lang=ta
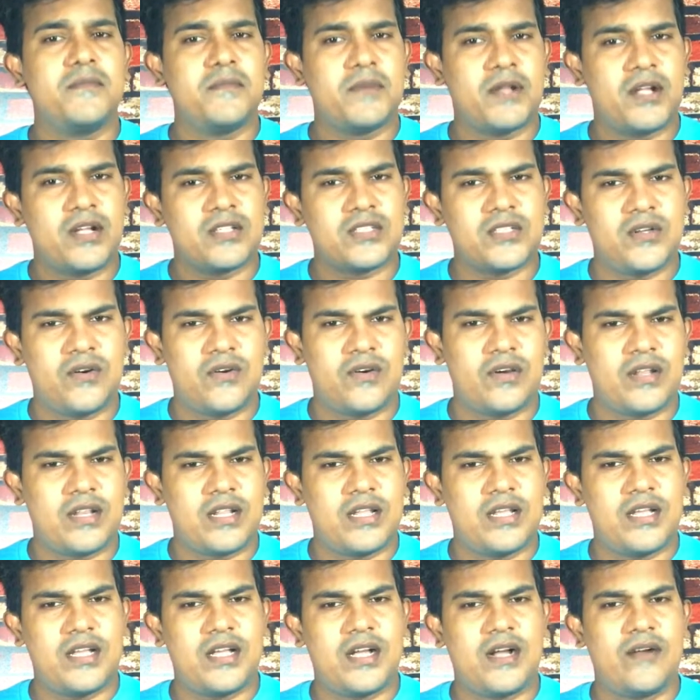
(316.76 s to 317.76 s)
பிகாஸ் அவங்க
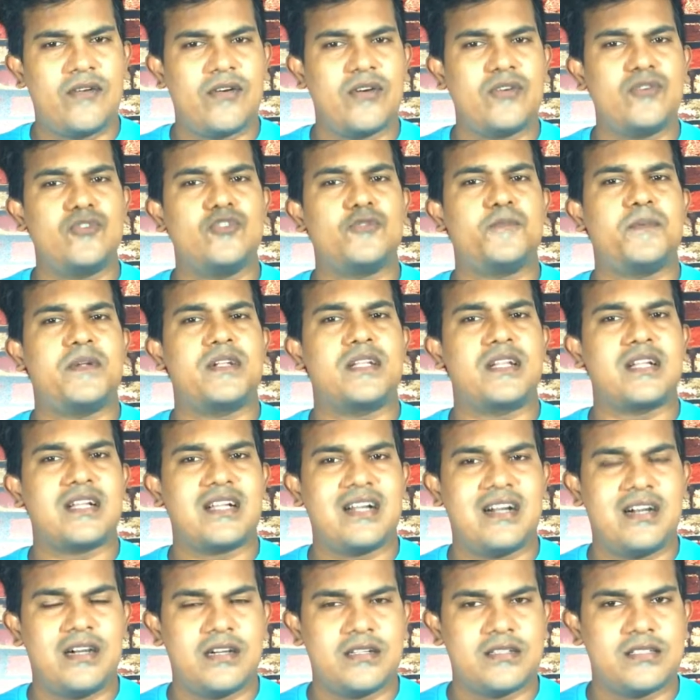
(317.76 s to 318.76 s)
அவங்க யூஸ் பண்ணுற
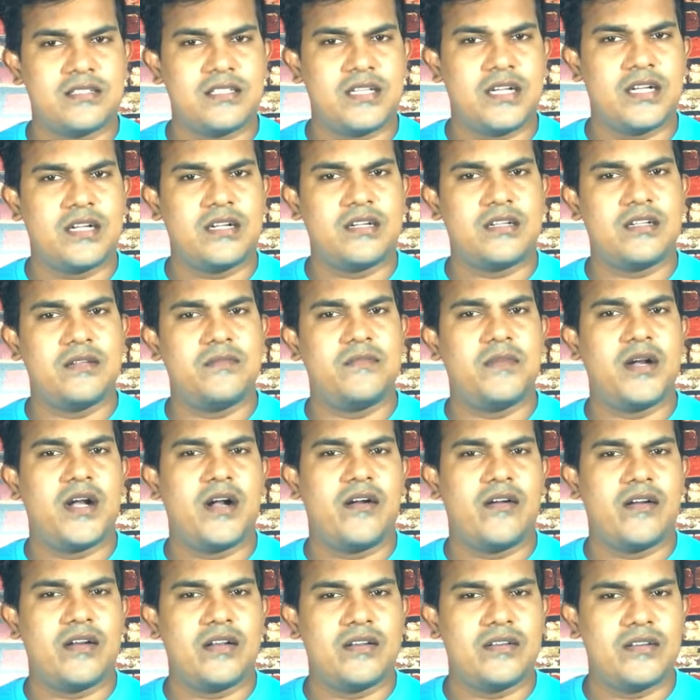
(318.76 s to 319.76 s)
கார்ஸ் ஆகட்டும்
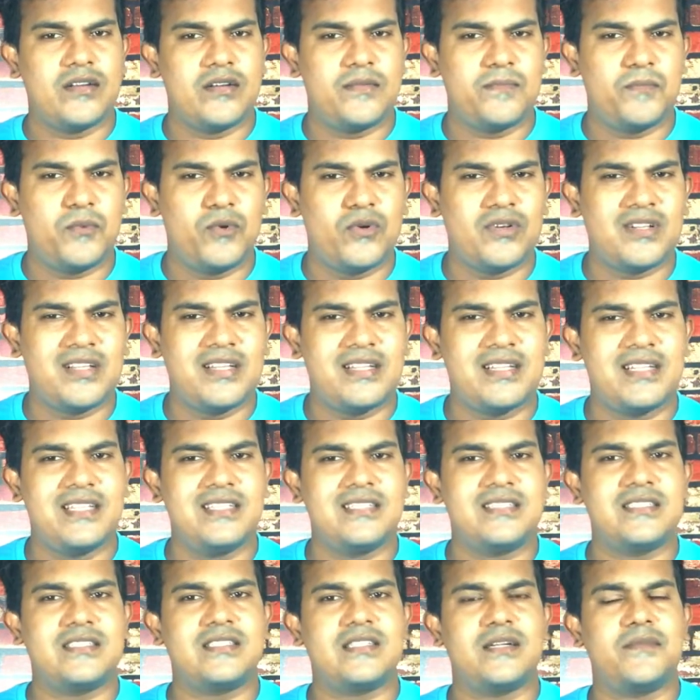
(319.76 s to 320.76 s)
அவங்க போடுற
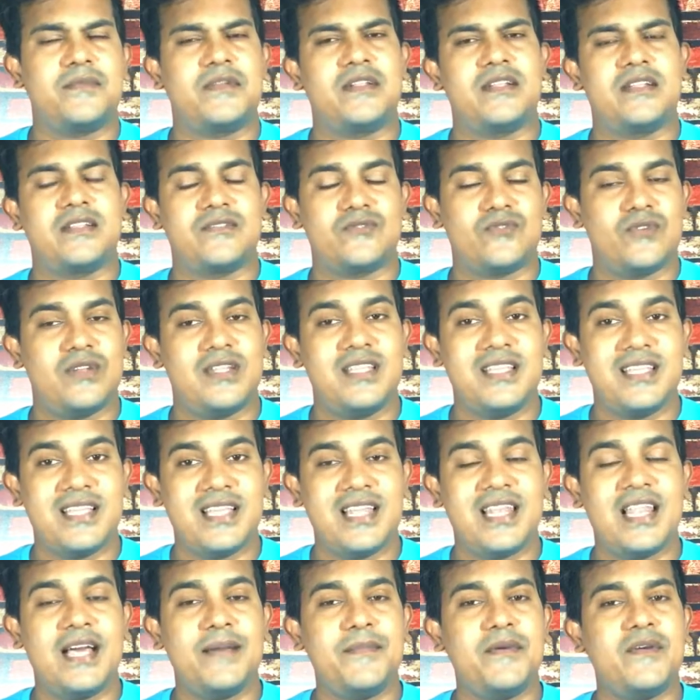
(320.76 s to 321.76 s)
ரெஸ் அப்படின்னு சொல்லி
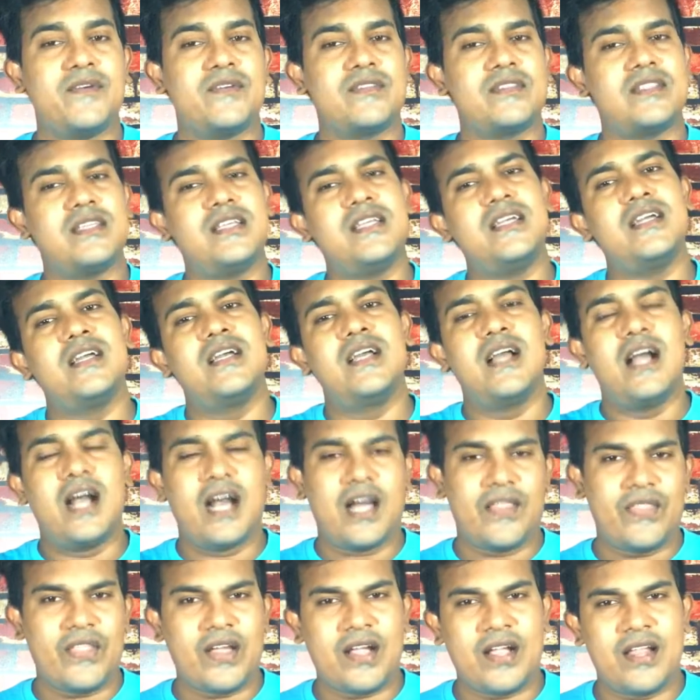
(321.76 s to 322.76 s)
எல்லாமே வந்து
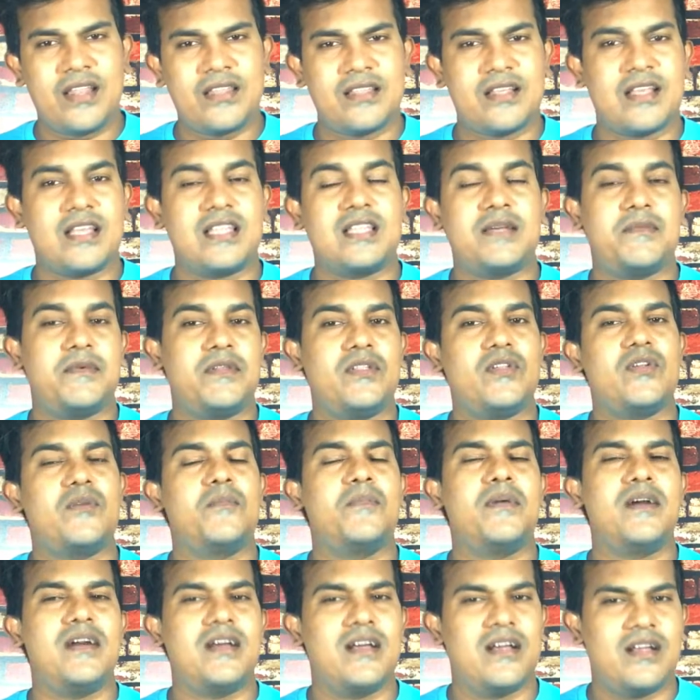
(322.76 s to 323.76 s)
அந்த காலத்துக்கு ஏற்ற மாதிரி
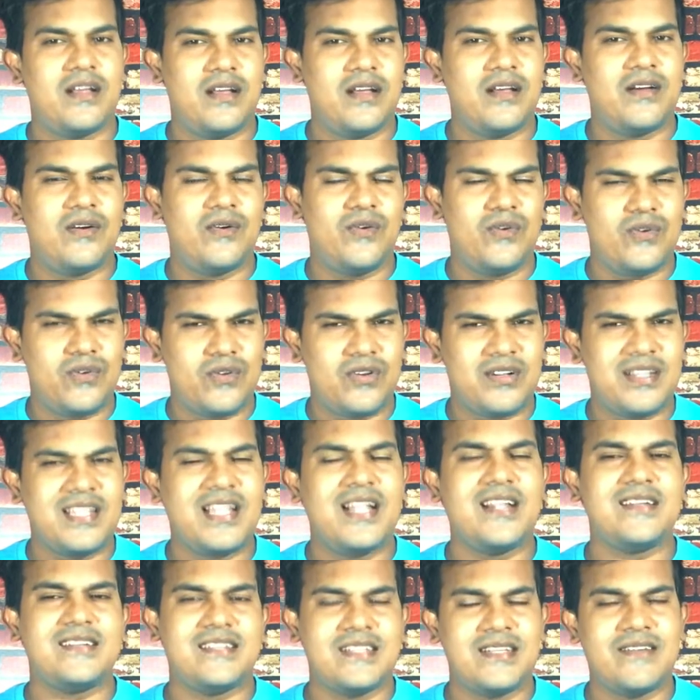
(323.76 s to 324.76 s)
ரொம்ப
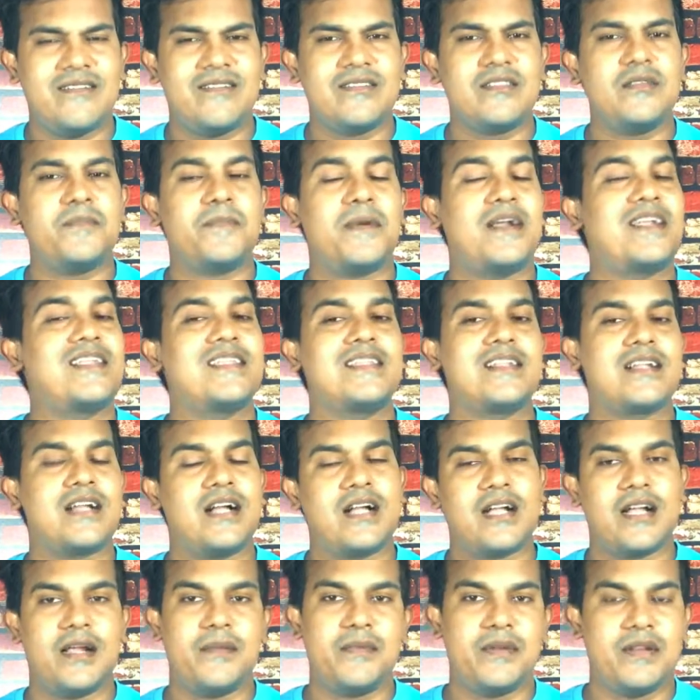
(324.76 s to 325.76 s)
ரியாலிட்டிக்காக வந்து
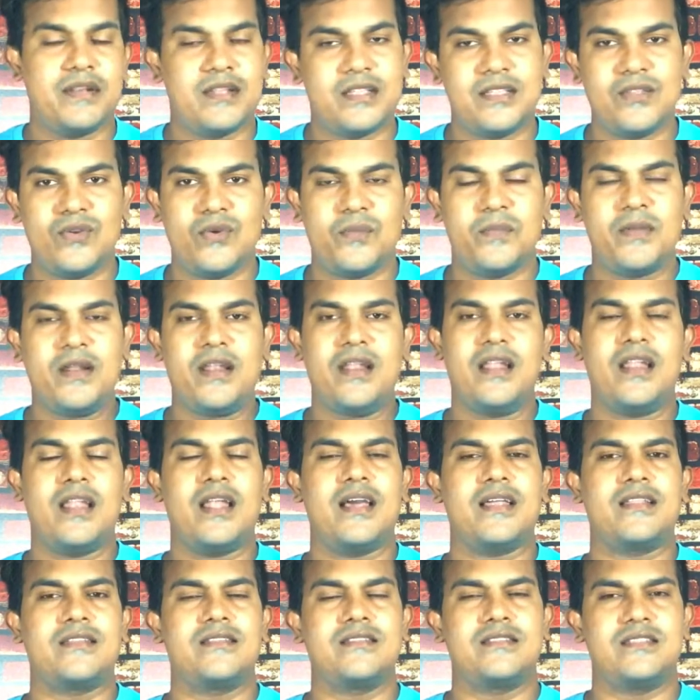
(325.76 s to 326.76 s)
பண்ணியிருக்காங்க அப்படின்றது ரொம்ப
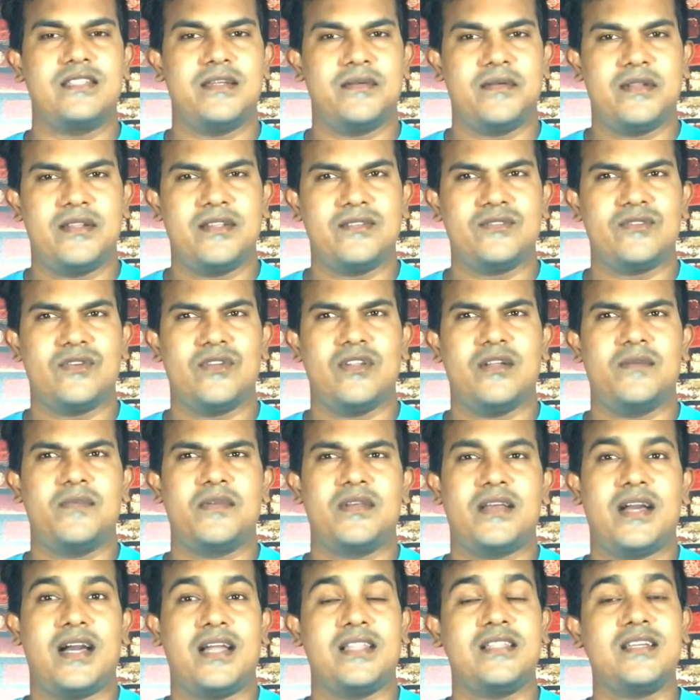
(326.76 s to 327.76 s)
நல்லா இருந்துச்சு அப்படின்னு சொல்ல
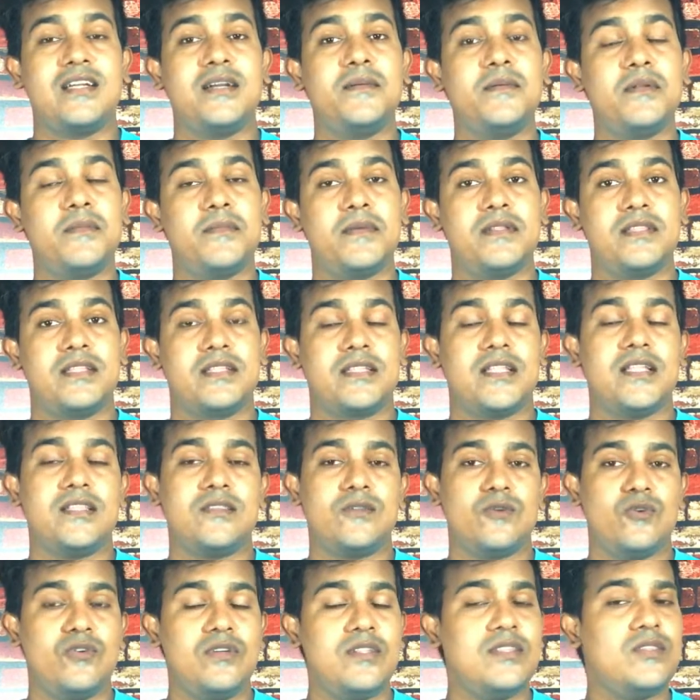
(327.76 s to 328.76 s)
முடியும் அதுக்கப்புறம் பார்த்திங்கன்னா
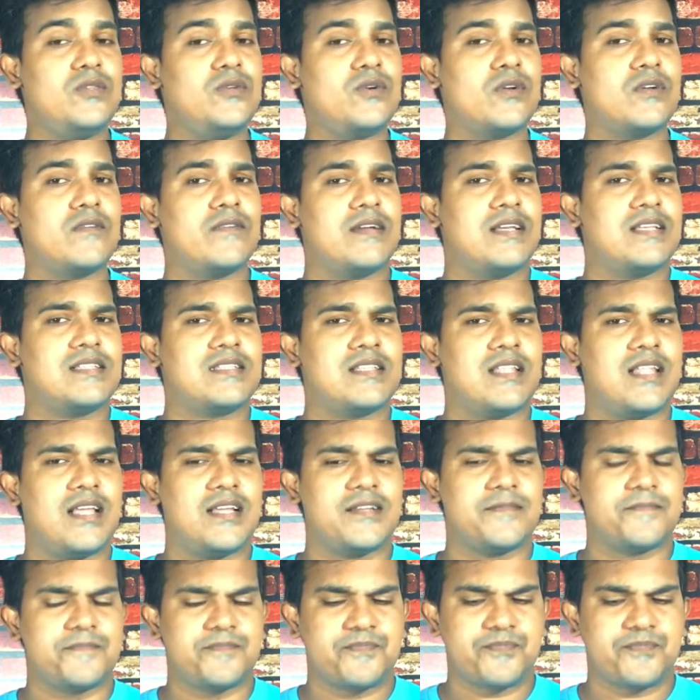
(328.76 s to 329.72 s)
தொண்ணூற்றி ஒரு வயசில்